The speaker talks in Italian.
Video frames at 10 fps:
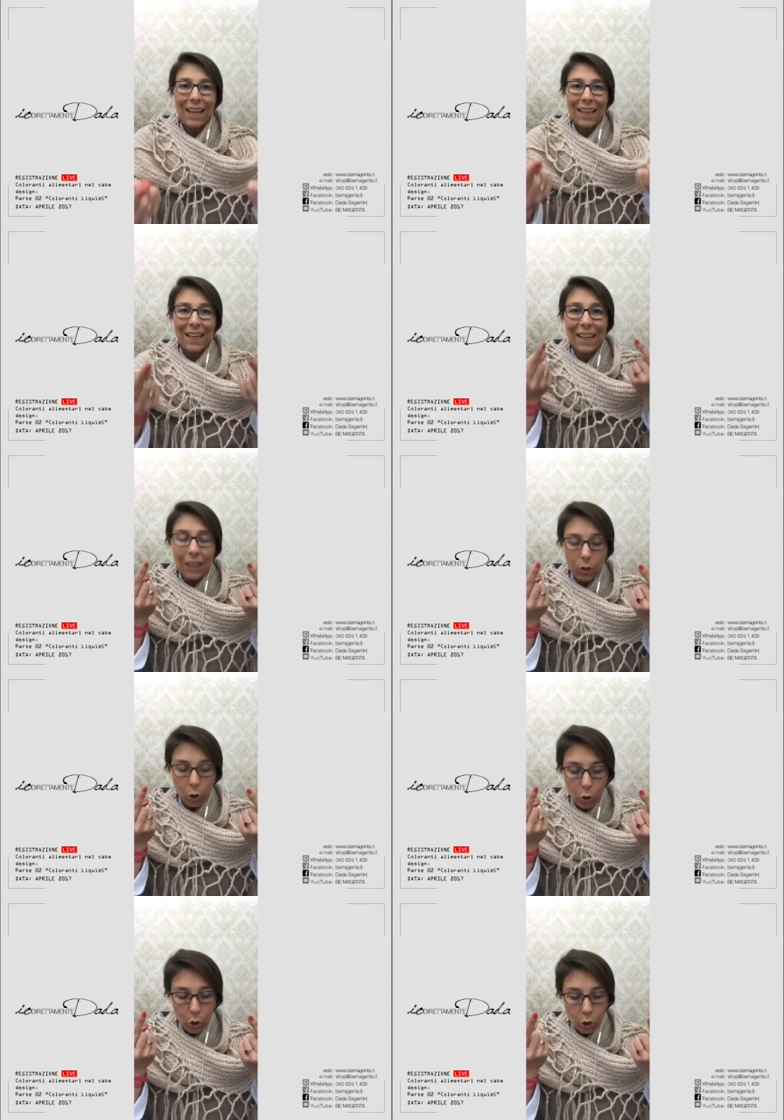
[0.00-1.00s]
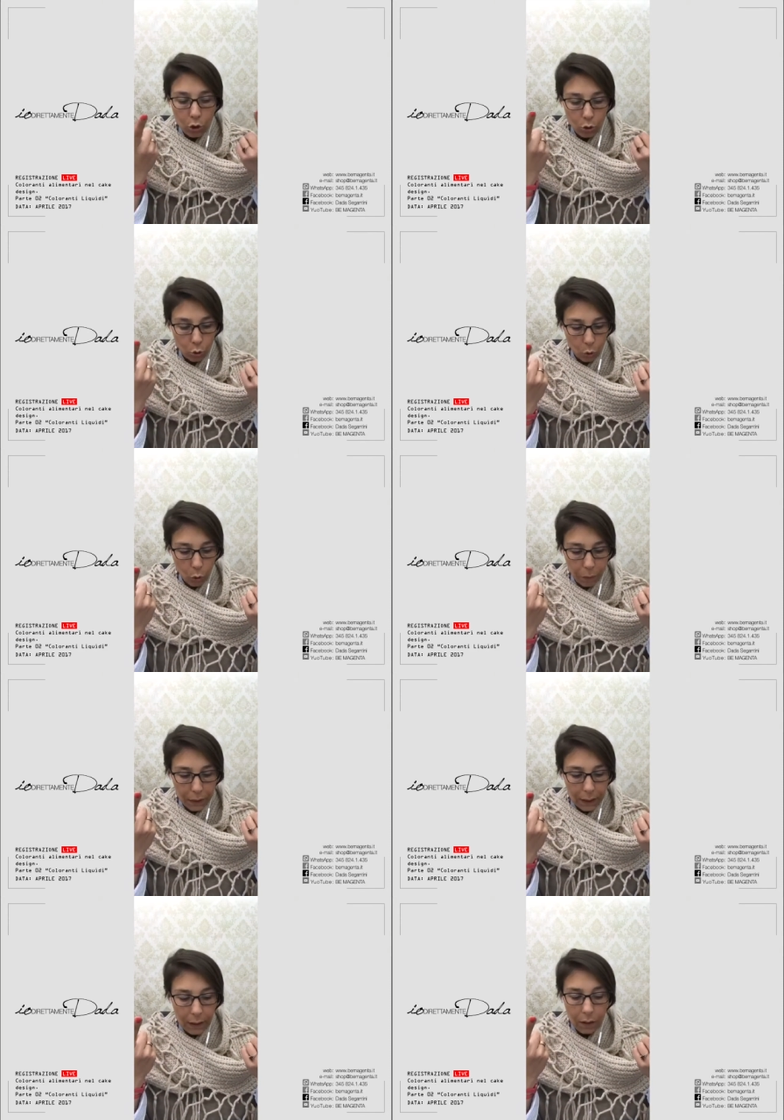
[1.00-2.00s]

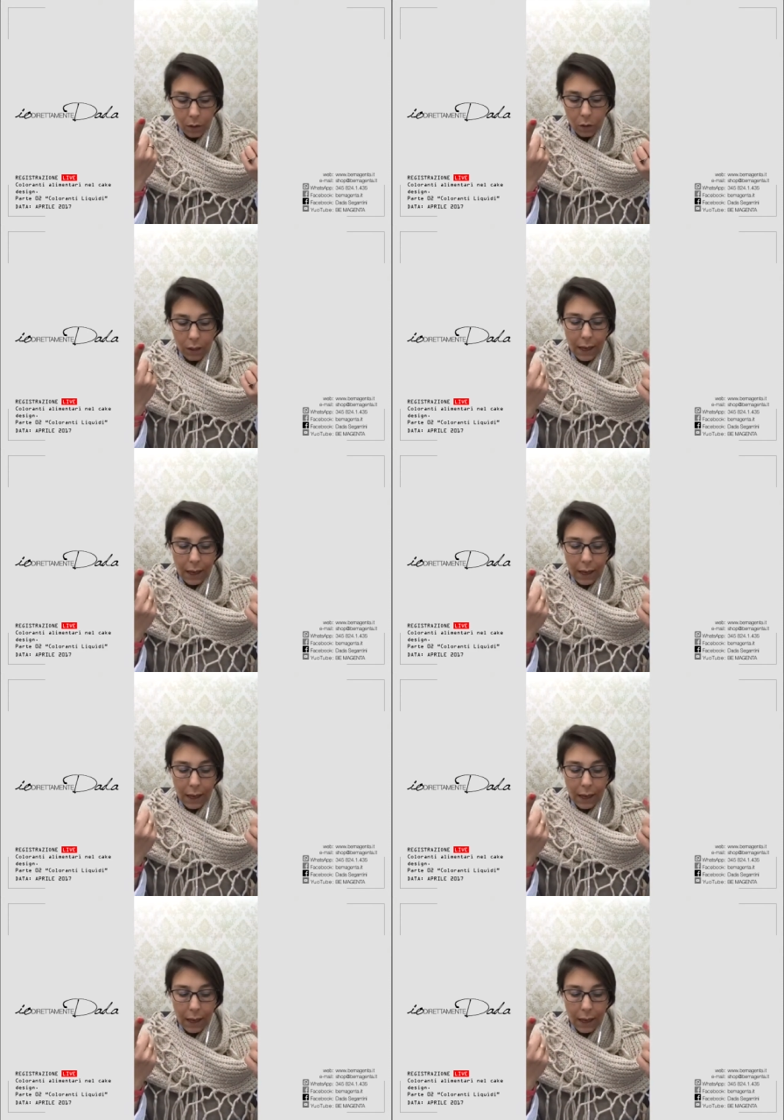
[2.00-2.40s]
idrosolubili, ok?